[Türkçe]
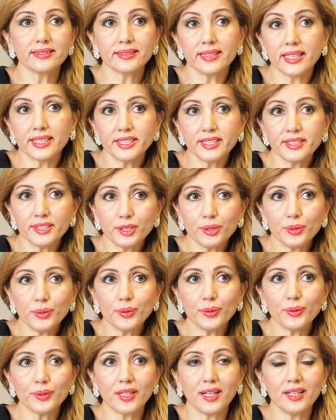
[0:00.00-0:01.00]
kesintiye
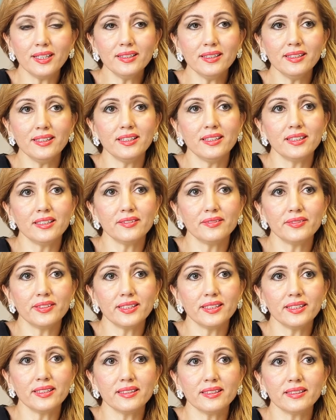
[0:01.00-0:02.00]
uğrar
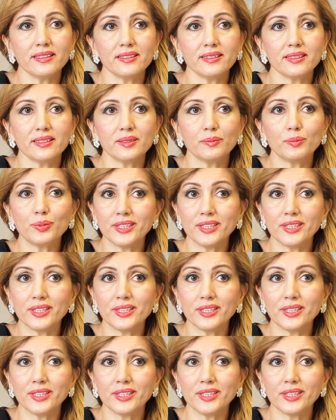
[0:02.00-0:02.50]
ve e,